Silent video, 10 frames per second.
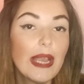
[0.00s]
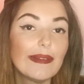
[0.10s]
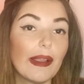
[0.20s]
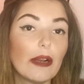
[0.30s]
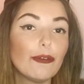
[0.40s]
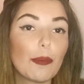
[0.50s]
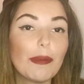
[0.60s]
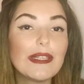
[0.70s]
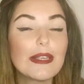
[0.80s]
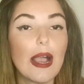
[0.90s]
Такая
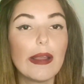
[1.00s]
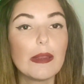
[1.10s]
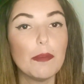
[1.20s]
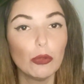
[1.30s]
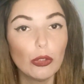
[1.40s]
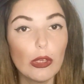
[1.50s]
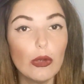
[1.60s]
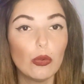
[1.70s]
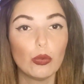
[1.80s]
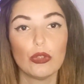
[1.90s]
информация о
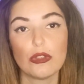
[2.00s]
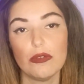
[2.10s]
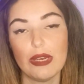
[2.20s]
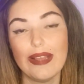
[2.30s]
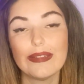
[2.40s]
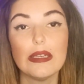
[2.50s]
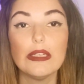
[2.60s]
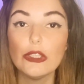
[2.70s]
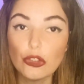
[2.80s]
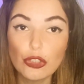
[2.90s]
ребенке удостоверяет
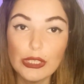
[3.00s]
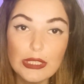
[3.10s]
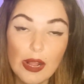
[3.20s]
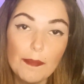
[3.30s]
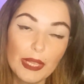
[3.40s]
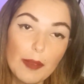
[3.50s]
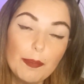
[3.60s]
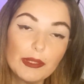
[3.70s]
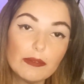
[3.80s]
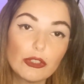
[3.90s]
личность и
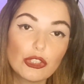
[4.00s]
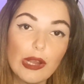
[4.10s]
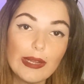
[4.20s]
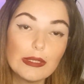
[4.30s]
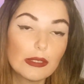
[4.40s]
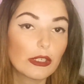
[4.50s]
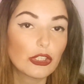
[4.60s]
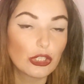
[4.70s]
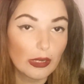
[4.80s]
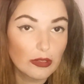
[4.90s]
подтверждает
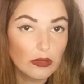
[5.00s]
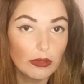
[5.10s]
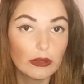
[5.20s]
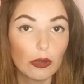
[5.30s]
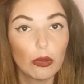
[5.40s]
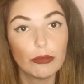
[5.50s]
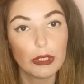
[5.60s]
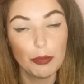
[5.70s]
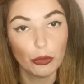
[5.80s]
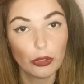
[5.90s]
гражданство такого
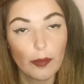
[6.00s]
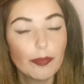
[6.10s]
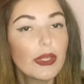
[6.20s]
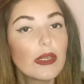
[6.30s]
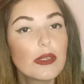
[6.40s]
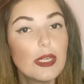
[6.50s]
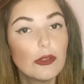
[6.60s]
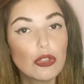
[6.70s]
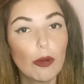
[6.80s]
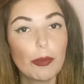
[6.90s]
ребенка.
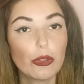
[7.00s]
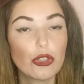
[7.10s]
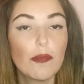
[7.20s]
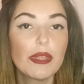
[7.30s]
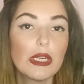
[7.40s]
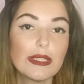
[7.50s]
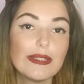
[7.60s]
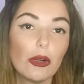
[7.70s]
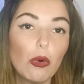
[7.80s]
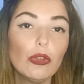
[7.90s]
Следующий вопрос.
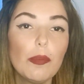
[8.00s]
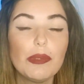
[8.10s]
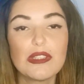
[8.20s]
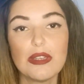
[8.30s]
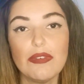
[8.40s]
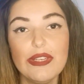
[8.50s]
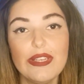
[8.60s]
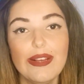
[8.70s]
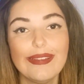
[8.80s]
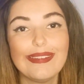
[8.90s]
Законный
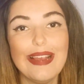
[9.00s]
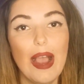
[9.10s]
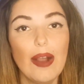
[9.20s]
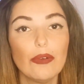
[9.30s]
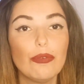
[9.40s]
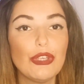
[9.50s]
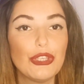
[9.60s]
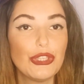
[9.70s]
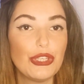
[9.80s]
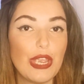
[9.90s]
представитель для
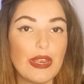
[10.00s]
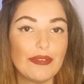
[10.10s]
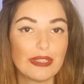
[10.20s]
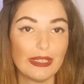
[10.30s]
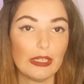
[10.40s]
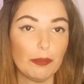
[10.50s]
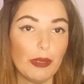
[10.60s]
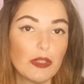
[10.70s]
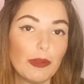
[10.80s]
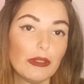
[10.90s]
внесения в
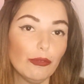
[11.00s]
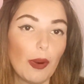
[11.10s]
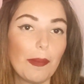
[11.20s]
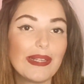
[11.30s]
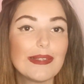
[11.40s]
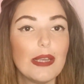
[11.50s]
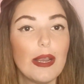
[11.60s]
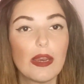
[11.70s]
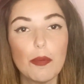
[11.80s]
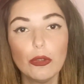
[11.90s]
загранпаспорт информации
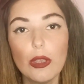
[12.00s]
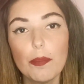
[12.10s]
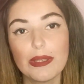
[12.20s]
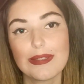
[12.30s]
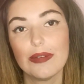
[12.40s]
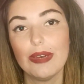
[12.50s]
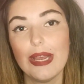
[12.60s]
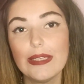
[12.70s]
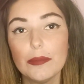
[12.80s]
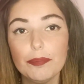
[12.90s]
о ребенке
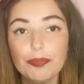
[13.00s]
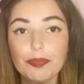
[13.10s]
представляет